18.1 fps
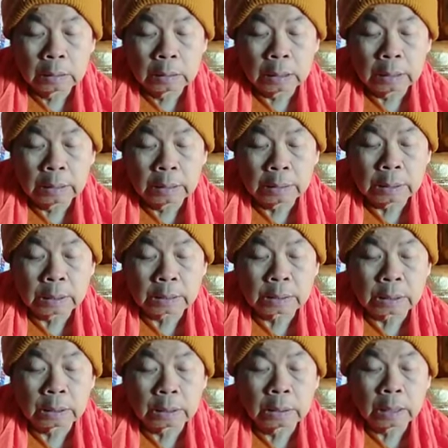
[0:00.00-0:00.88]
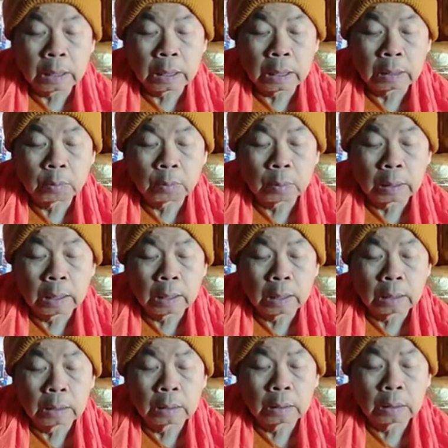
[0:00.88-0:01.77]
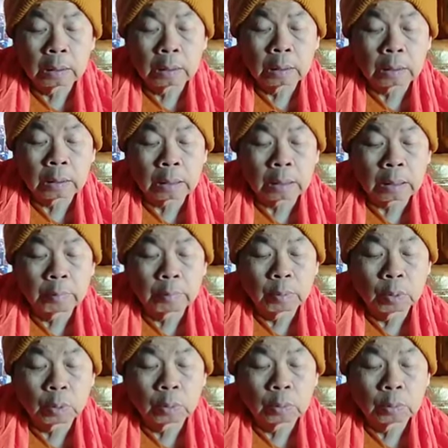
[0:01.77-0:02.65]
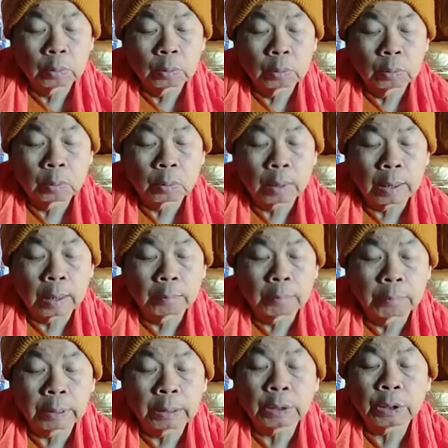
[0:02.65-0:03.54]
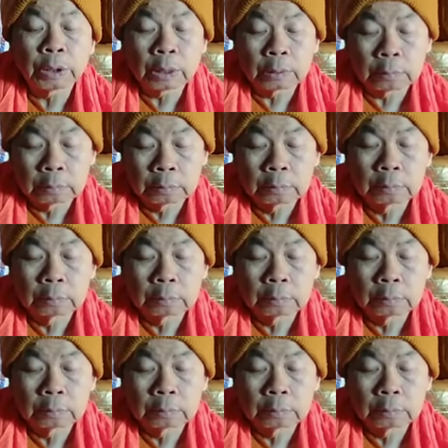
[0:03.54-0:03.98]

อันนี้จัดสัญญาความกำหนดความไม่เที่ยง